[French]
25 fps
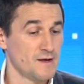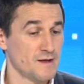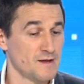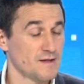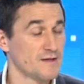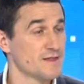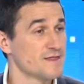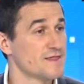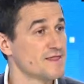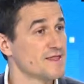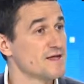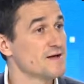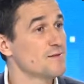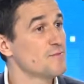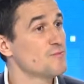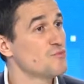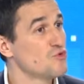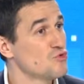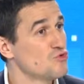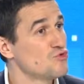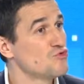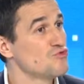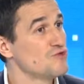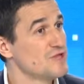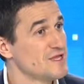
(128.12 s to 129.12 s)
d'un
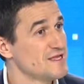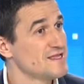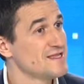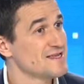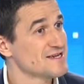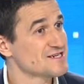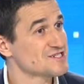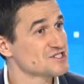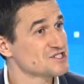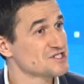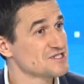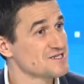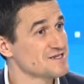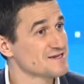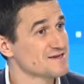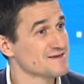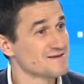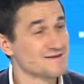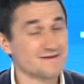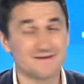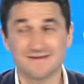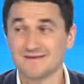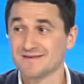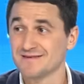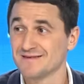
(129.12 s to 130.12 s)
beaucoup d'énergie. Hein.
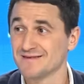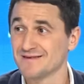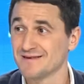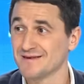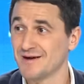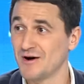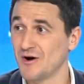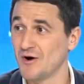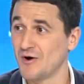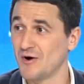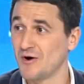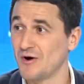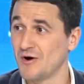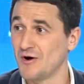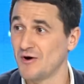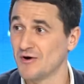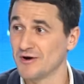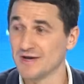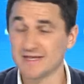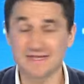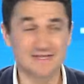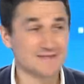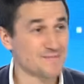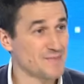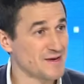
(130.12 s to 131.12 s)
En,
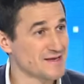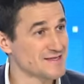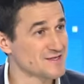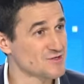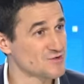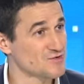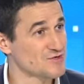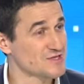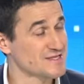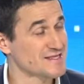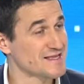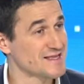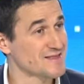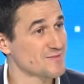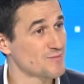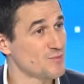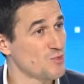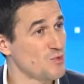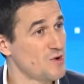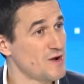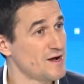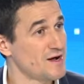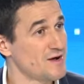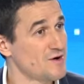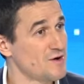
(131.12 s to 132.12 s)
l'espace de sept
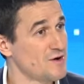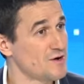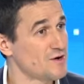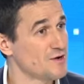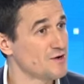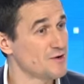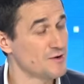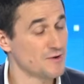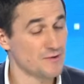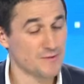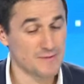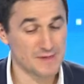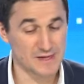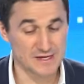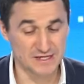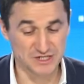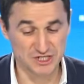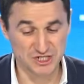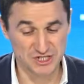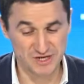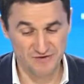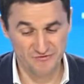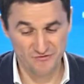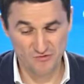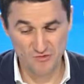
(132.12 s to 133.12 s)
mois, euh,
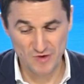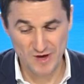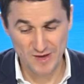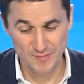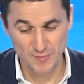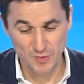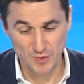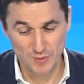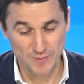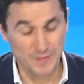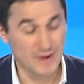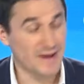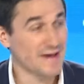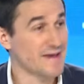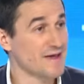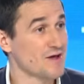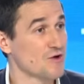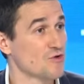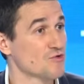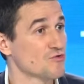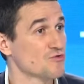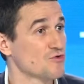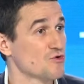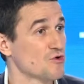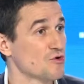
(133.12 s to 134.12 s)
j'ai vu à peu près
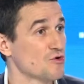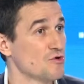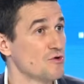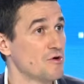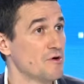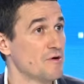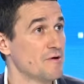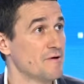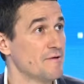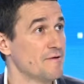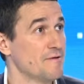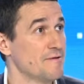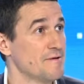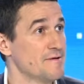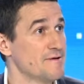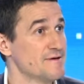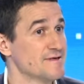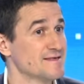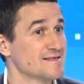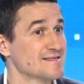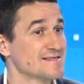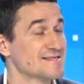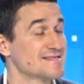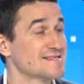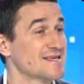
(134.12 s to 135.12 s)
entre
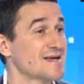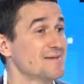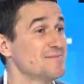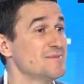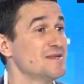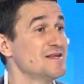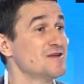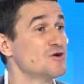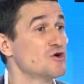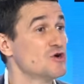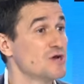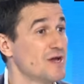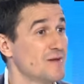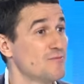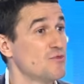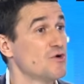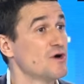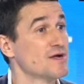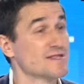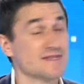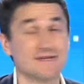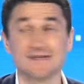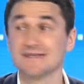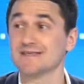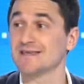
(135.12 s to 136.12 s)
5000 euh,
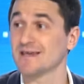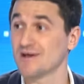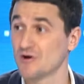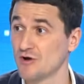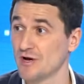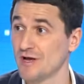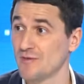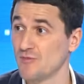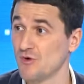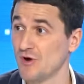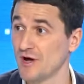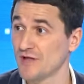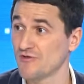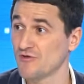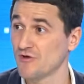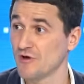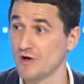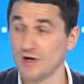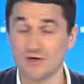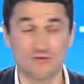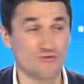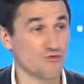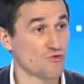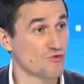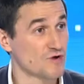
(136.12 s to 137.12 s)
collaboratrices et collaborateurs. Hein.
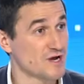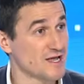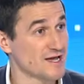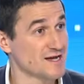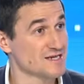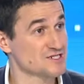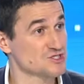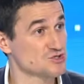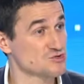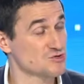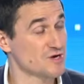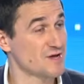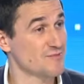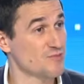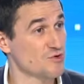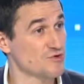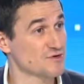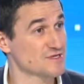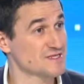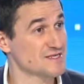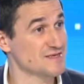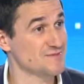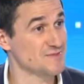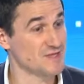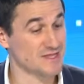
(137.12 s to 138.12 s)
Donc les régions, la
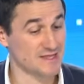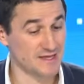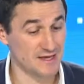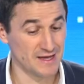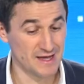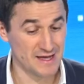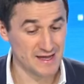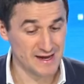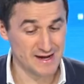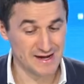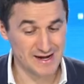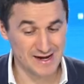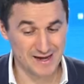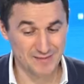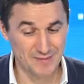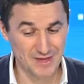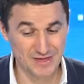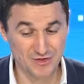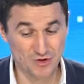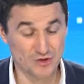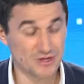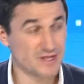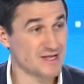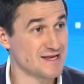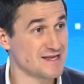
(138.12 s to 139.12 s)
proximité. La
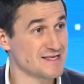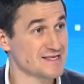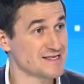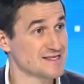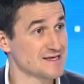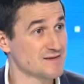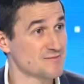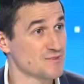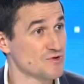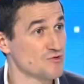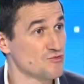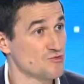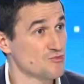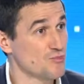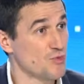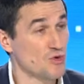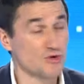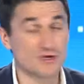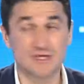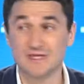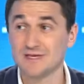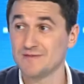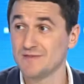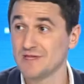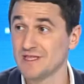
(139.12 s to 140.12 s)
méthode, elle est simple. Une
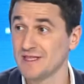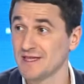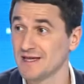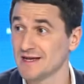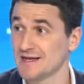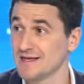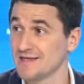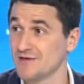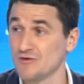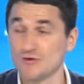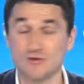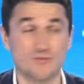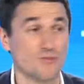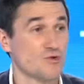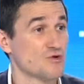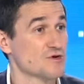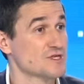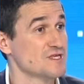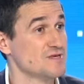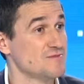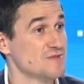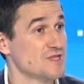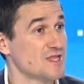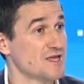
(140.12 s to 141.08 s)
proximité client, une proximité